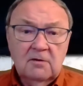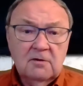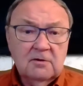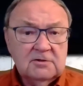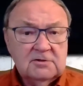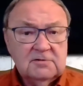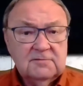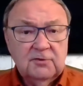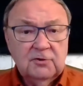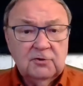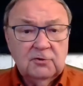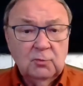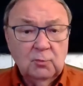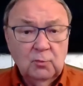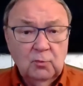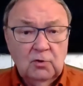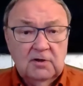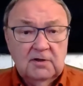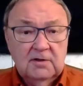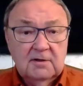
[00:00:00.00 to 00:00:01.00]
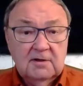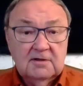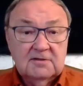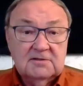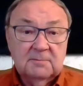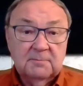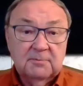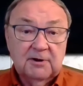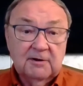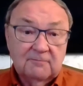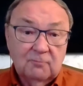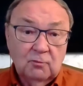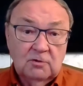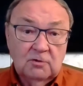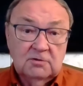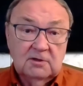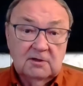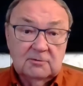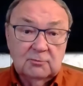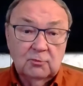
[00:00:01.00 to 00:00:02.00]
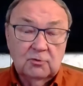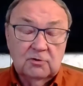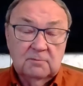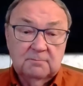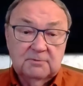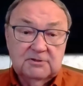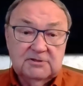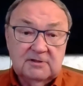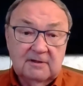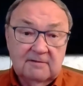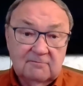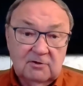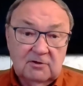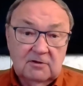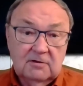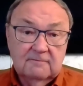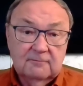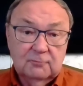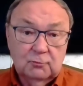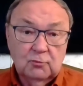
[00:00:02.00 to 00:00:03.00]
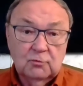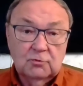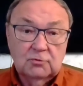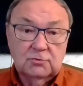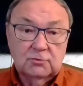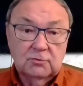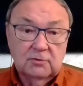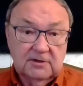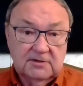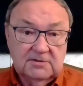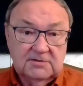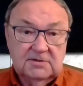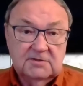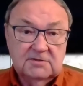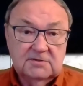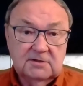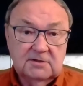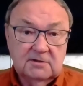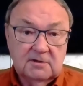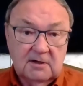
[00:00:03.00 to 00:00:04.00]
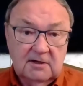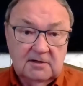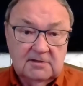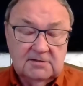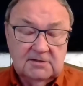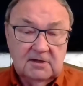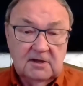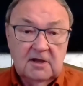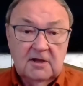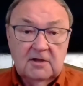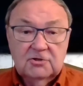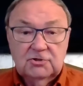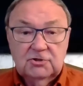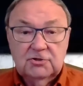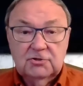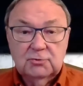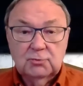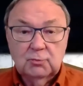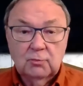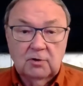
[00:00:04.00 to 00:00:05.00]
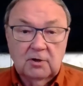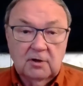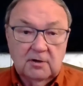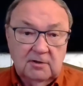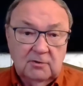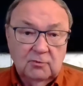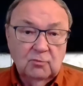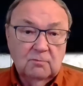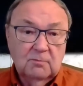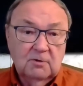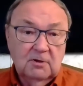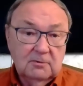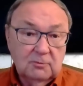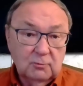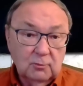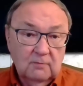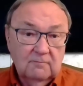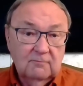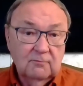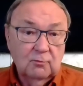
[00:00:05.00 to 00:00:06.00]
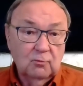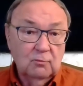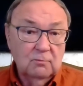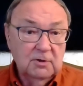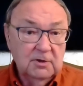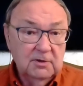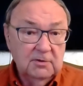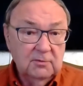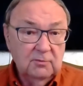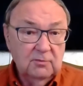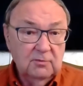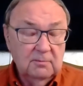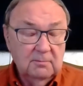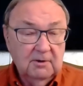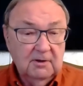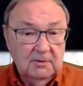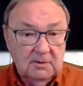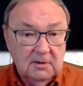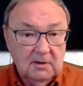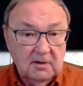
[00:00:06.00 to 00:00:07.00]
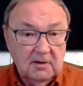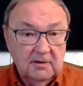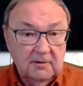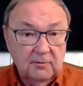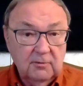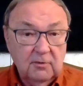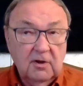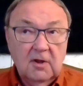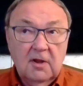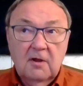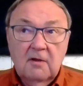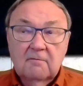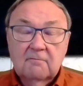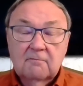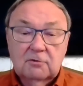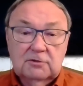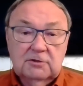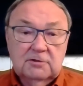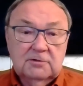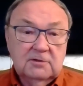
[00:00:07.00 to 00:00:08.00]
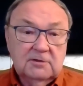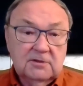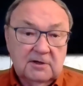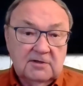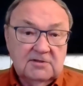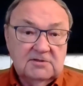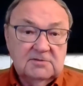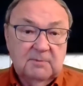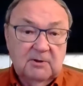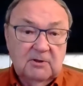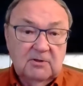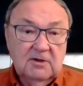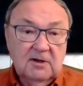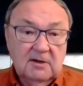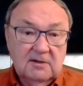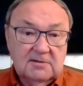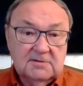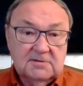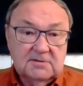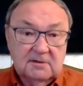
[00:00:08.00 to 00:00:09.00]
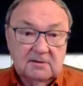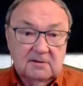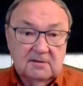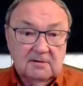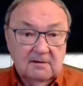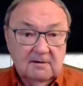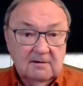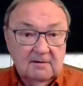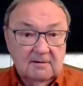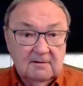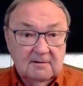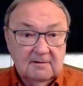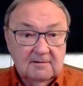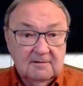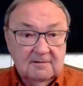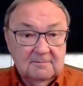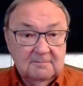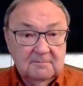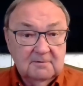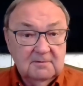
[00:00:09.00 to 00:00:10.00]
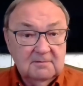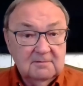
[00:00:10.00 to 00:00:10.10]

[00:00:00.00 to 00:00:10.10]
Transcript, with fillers: развернули газопровод, который поставлял в Турцию российский газ через Украину, Молдову, Румынию и Болгарию. Вот этот трансбалканский э,